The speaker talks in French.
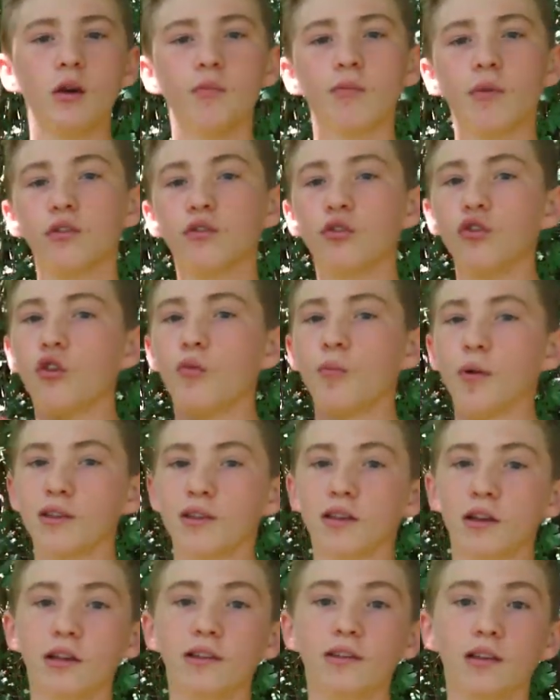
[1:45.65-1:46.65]
Maintenant on
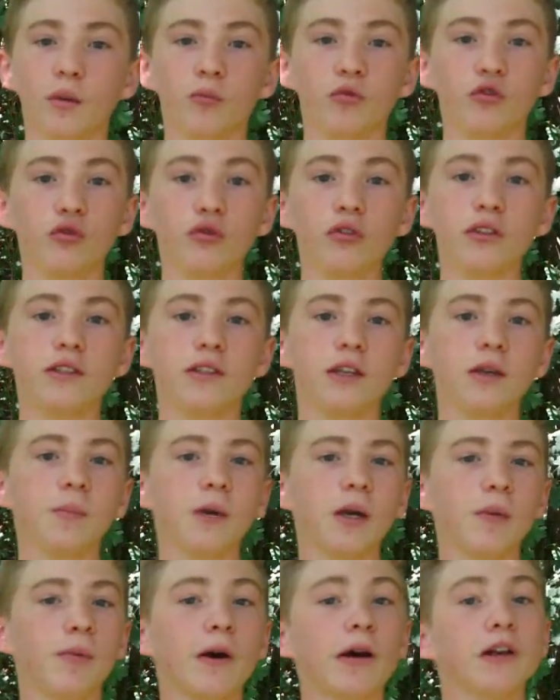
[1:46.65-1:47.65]
passe à l'étape 2 qui est
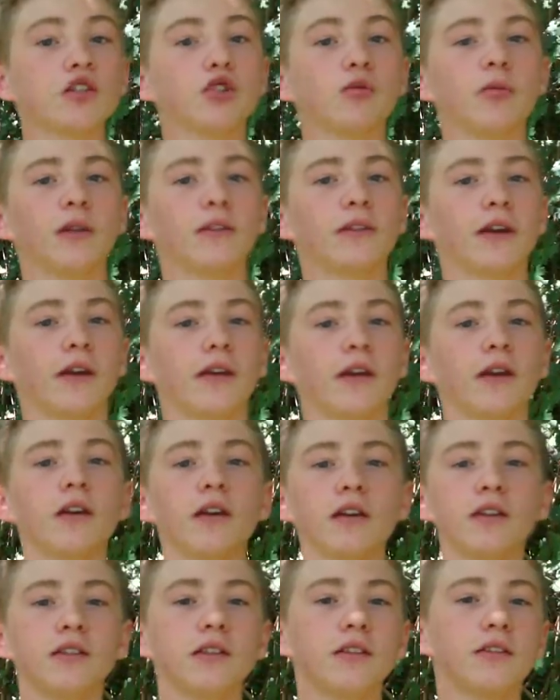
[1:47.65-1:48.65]
préparer son matériel,
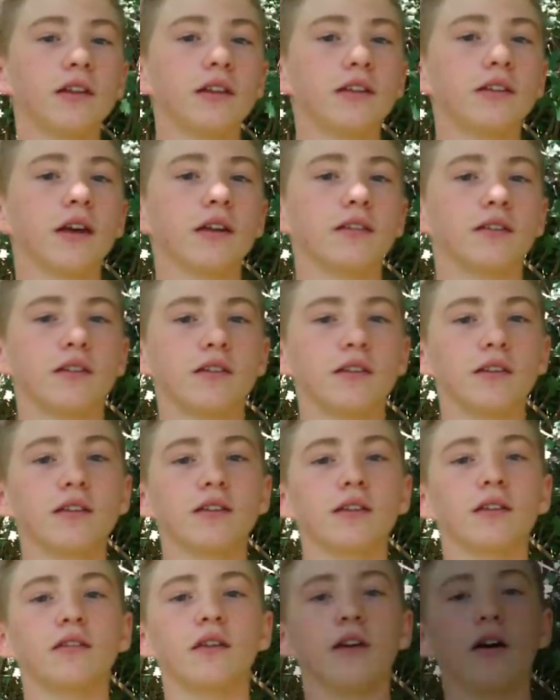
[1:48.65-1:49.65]
resetter les cartes SD,
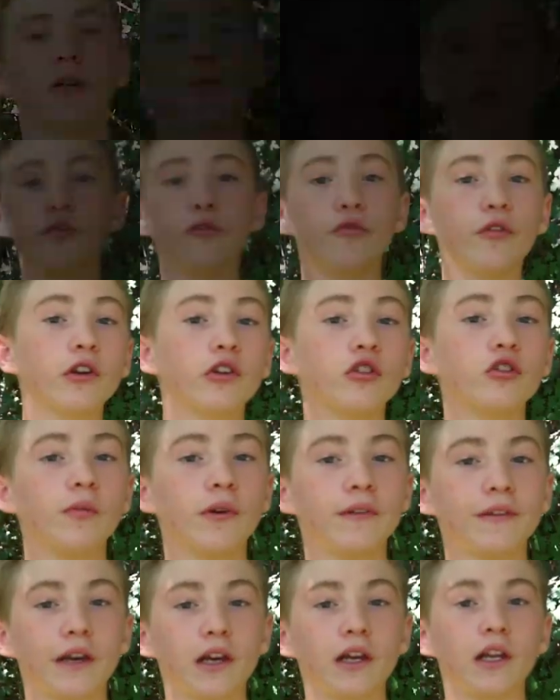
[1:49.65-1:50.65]
etc. Une fois que le
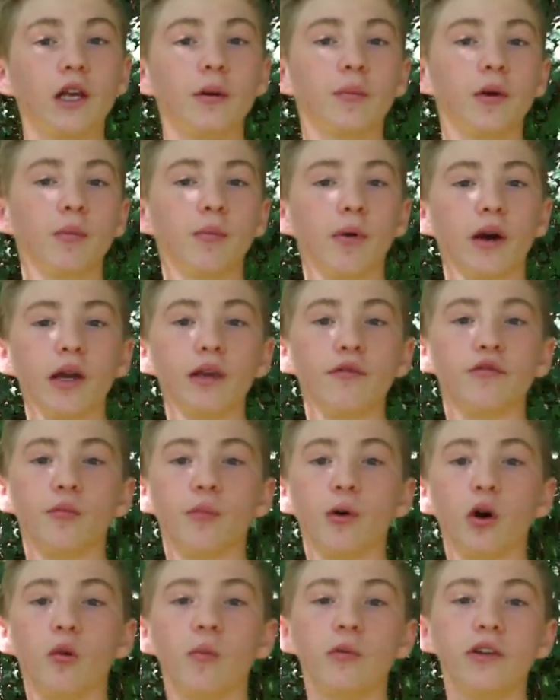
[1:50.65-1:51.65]
matériel est préparé, il ne faut
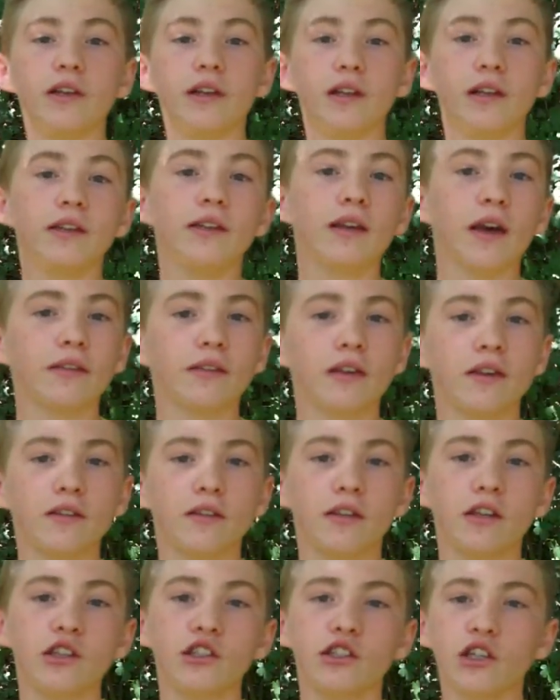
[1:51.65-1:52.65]
pas oublier les cartes
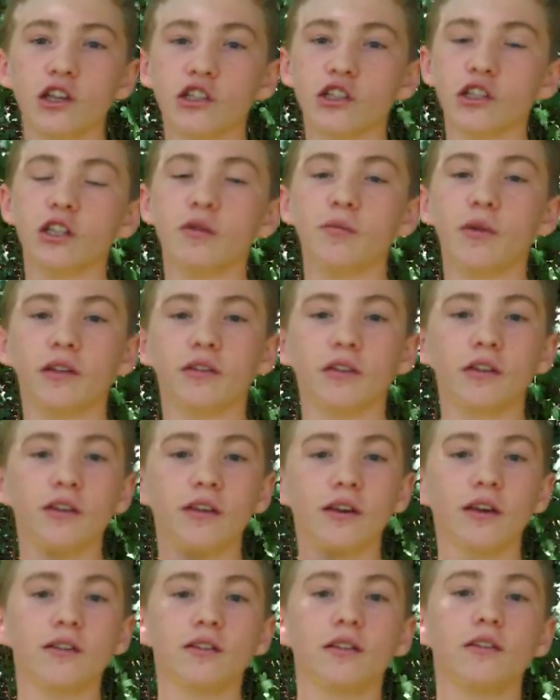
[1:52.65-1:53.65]
SD, charger les
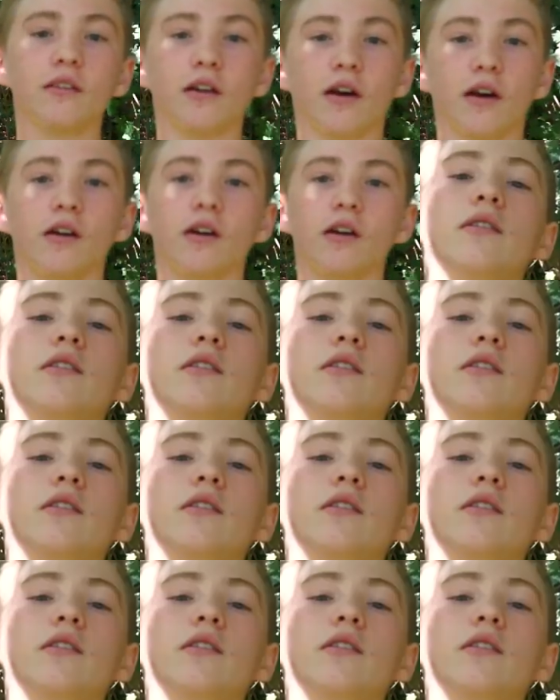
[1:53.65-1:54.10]
batteries, etc.